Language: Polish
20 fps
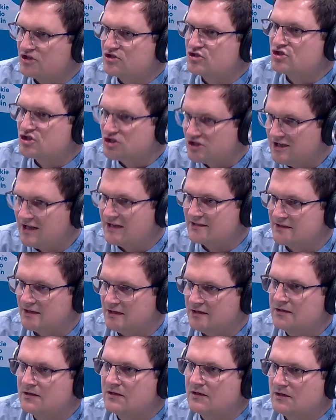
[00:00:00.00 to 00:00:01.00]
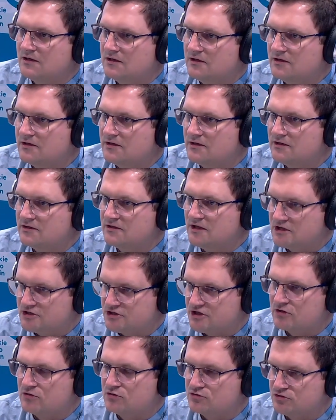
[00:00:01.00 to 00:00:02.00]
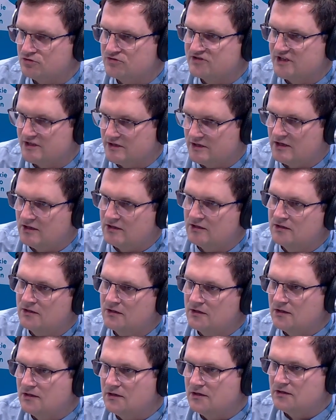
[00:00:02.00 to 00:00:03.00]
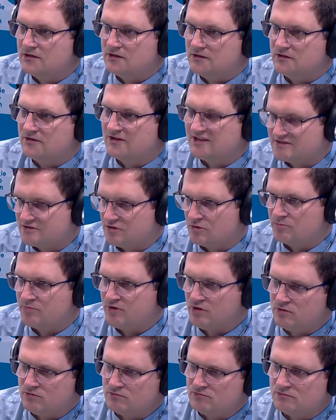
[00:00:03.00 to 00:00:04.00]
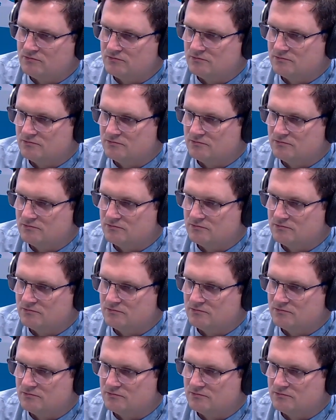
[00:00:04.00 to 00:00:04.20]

te trzy lata y, dalszego rządzenia y, nastąpią?